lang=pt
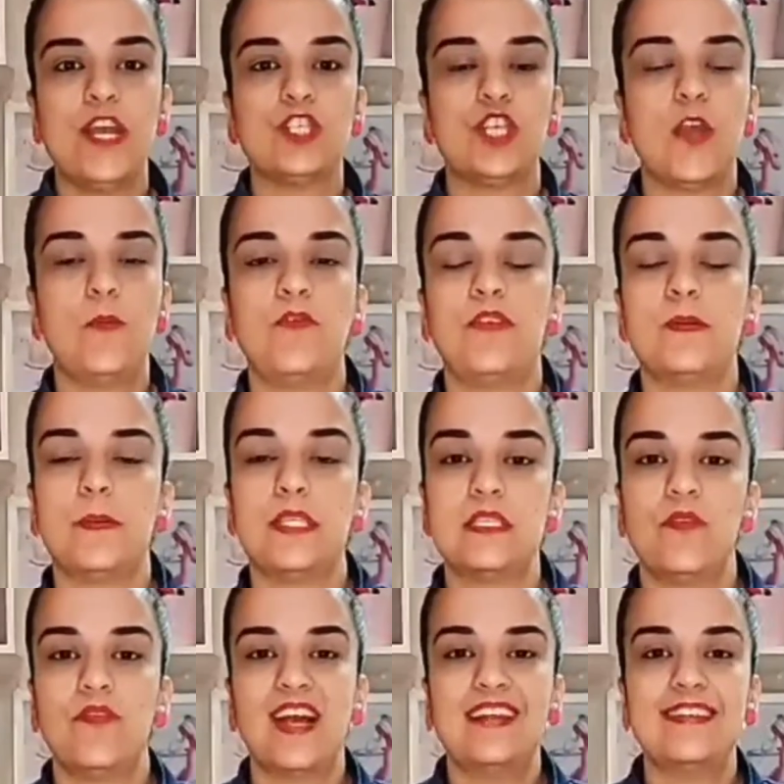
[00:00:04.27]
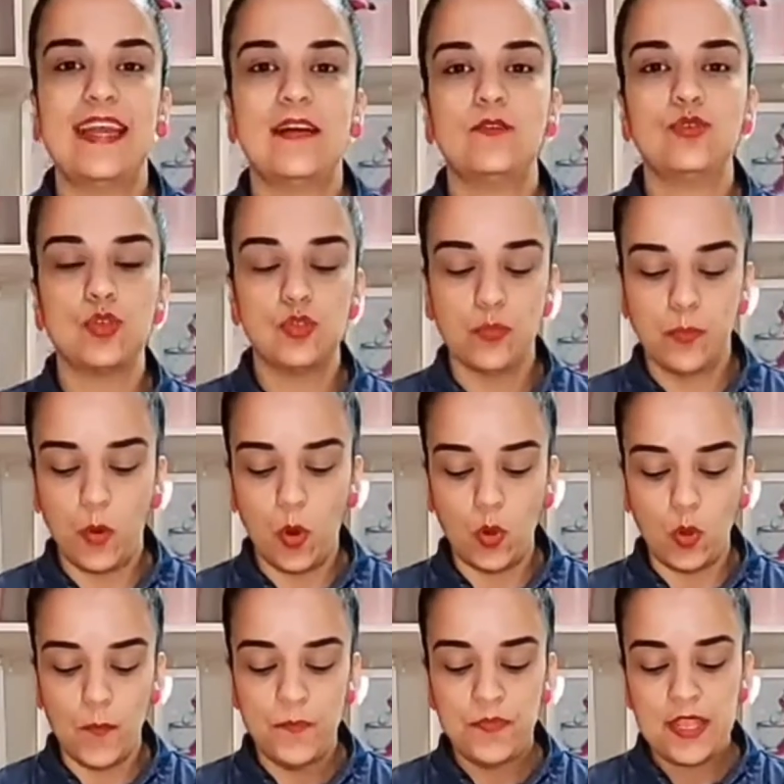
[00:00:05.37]
O recheio precisa ficar dentro do
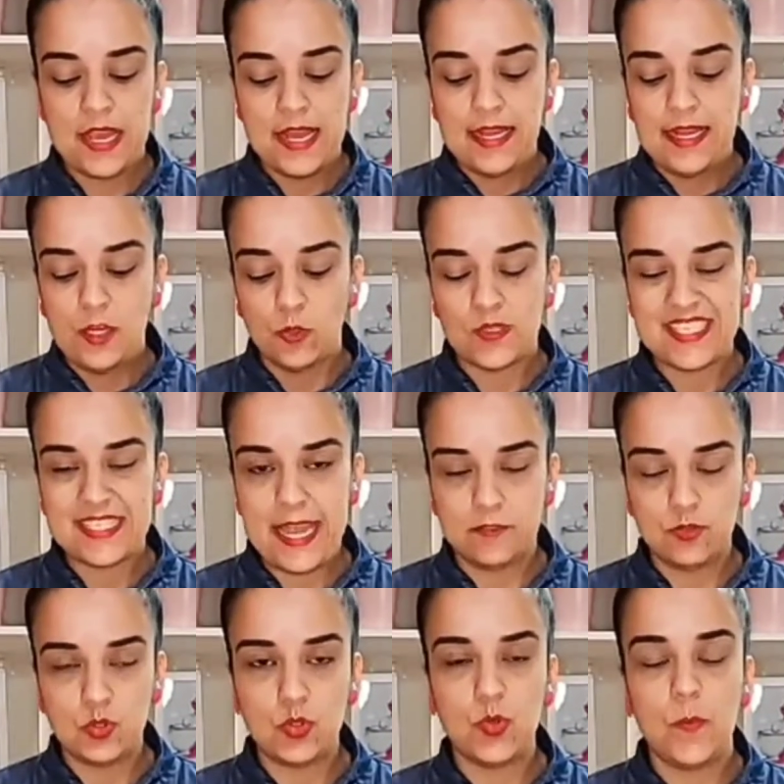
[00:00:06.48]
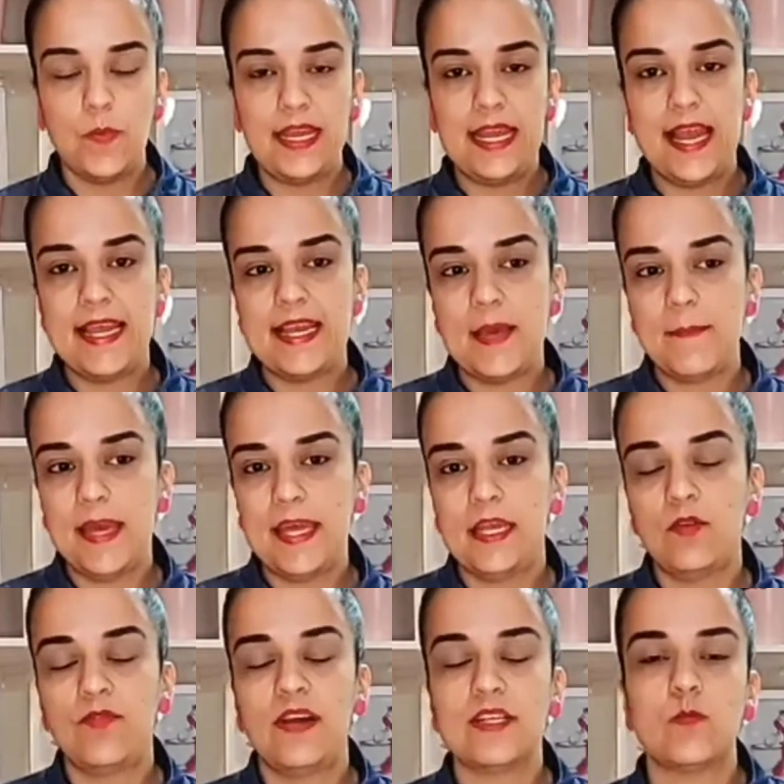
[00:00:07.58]
bolo, no centro, e aí na
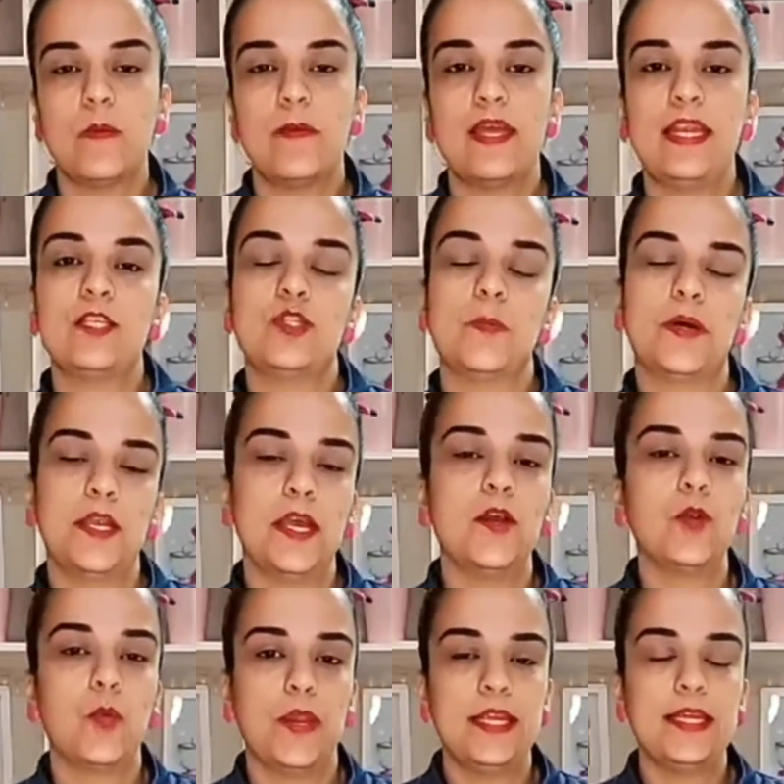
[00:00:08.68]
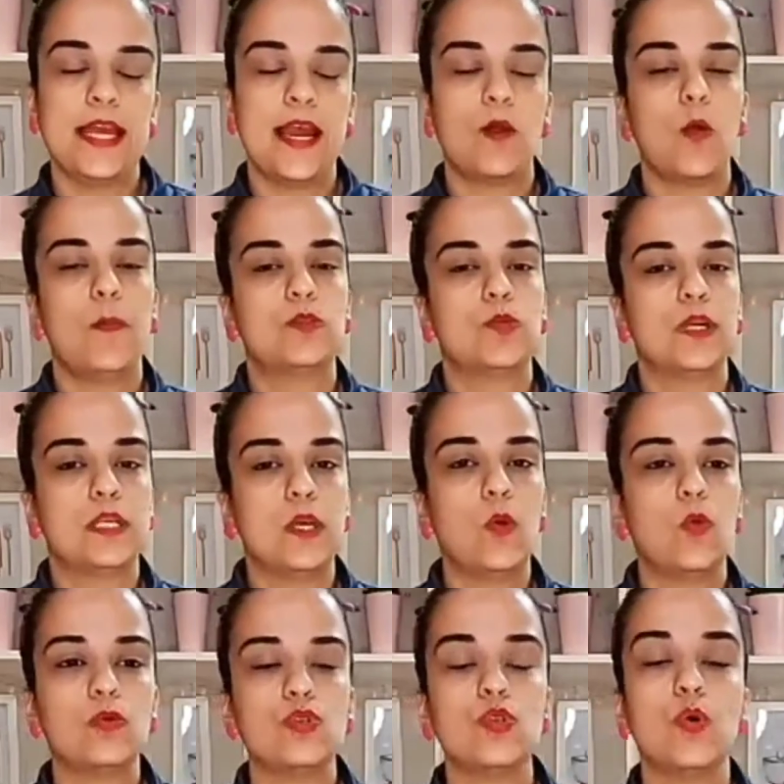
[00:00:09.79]
beirinha eu faço uma beirinha de buttercream, que é a cobertura que
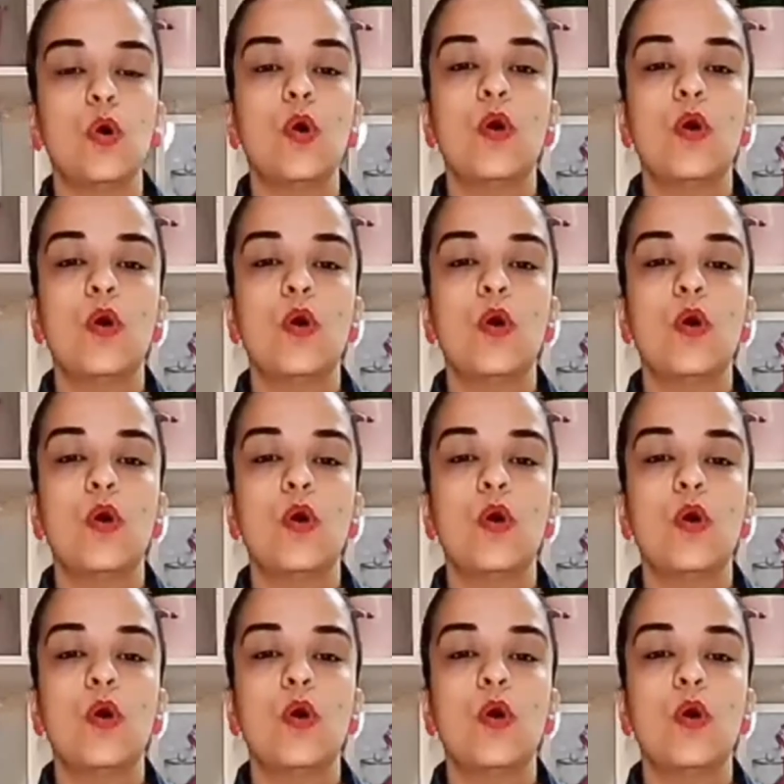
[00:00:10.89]
eu uso,